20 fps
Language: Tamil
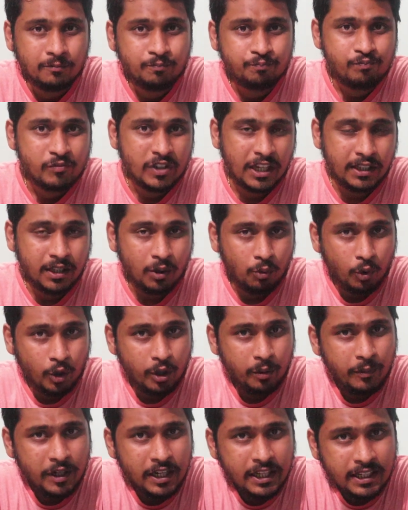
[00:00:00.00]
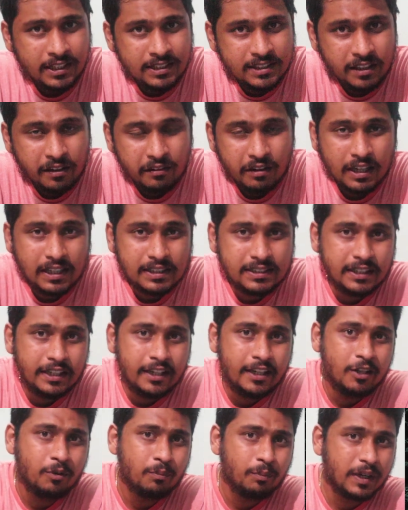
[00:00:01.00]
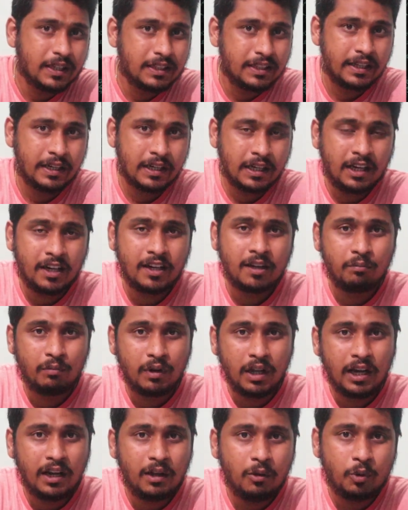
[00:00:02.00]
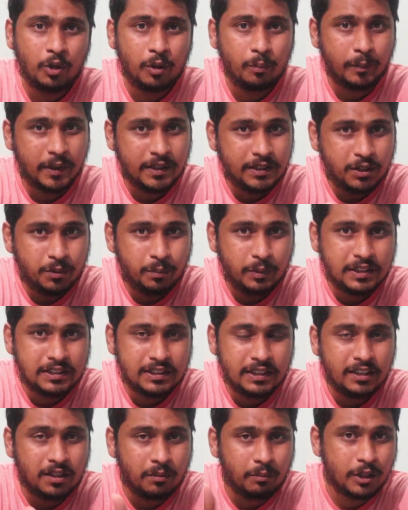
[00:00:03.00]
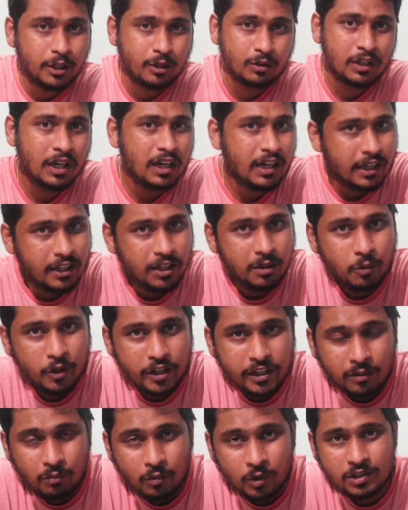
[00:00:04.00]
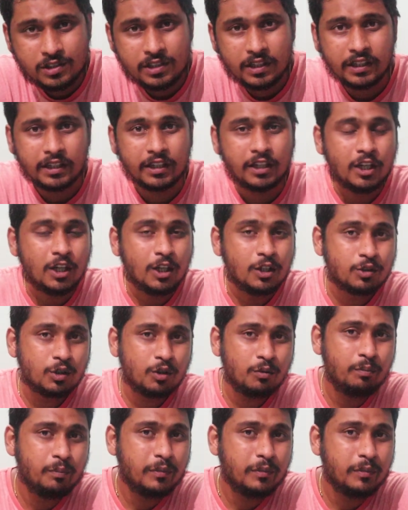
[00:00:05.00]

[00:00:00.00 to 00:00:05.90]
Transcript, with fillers: தான் அந்த ஒரு மில்லியன் ஜீவராசிலையும் பார்த்தீங்கன்னா நம்மளால் ஒரு பத்து பர்சன்ட்டை மட்டும்தான் கண்டுபிடிக்க முடிஞ்சிருக்கு ஸோ